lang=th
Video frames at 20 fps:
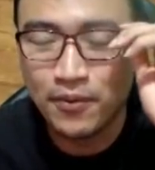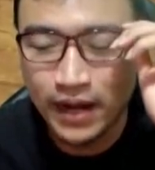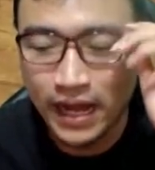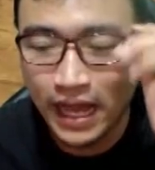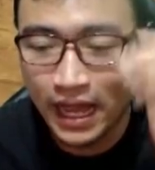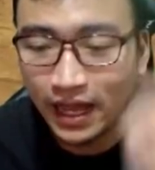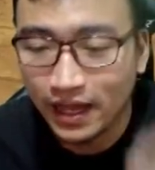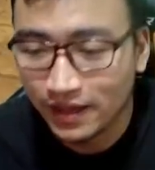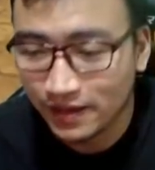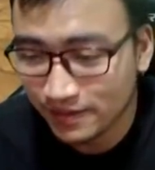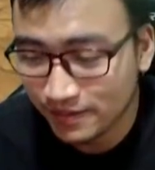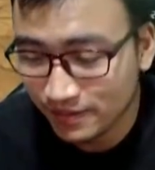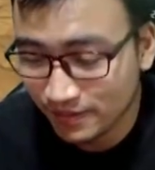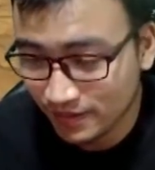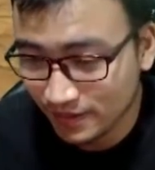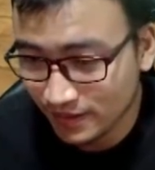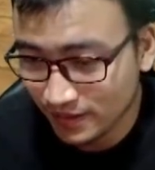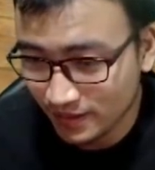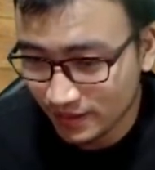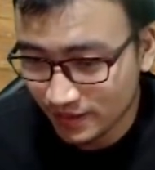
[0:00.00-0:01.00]
น่ะ
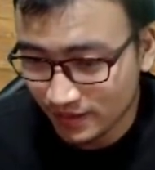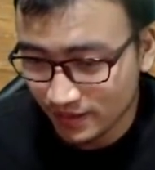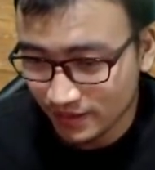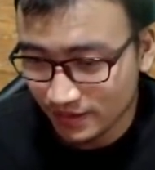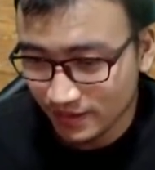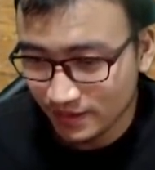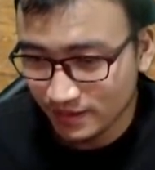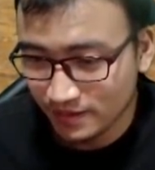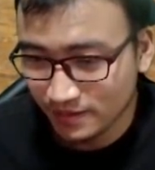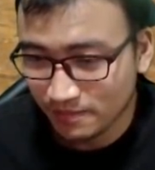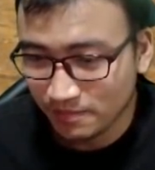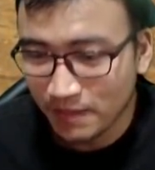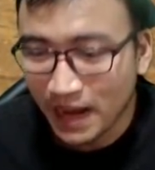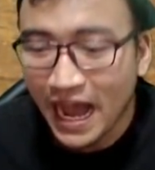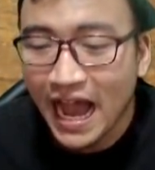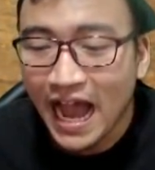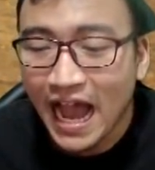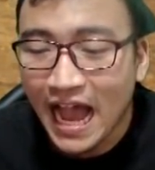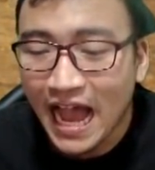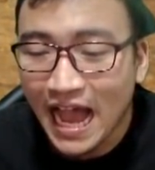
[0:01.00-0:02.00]

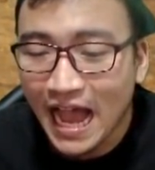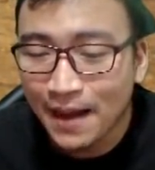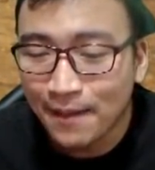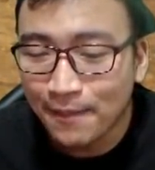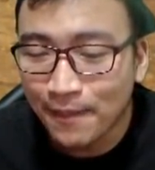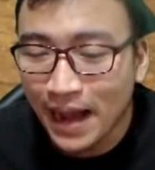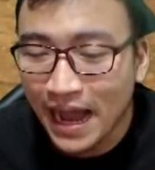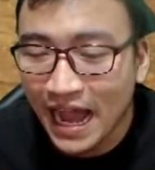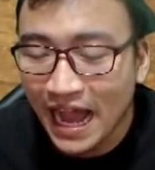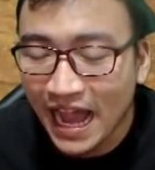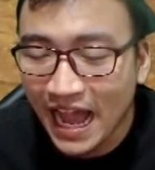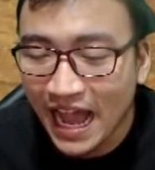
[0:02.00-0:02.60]
มา มา